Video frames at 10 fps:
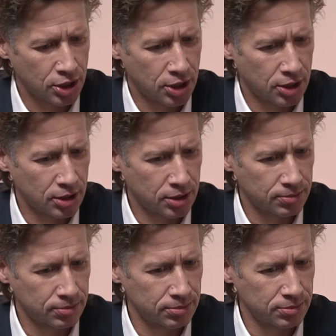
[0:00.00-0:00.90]
э,
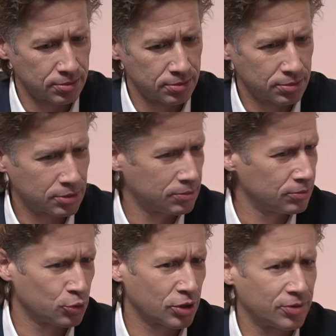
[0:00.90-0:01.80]

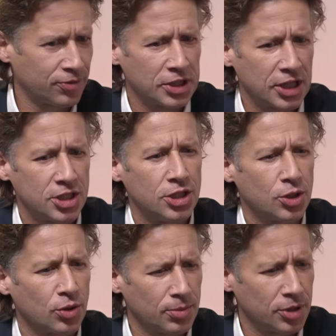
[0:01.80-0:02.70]
ну так
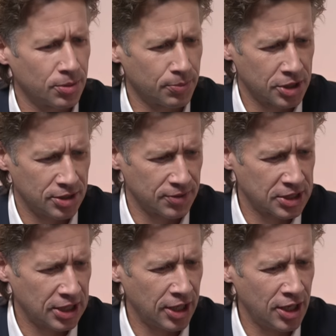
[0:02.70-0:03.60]
фантазируя об этом
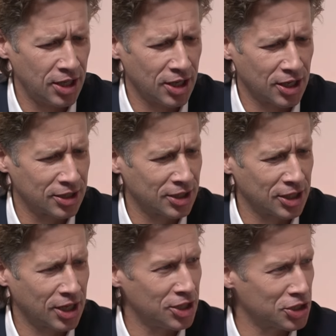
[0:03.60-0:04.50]
противостоянии, когда,
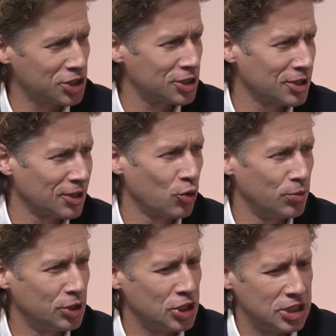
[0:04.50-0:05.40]
наконец,
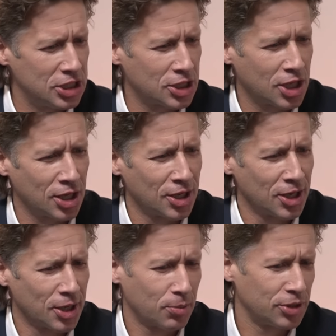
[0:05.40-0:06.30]
обе теннисистки
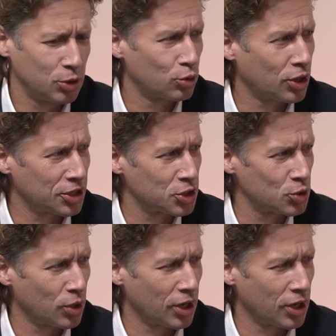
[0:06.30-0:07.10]
подойдут к концу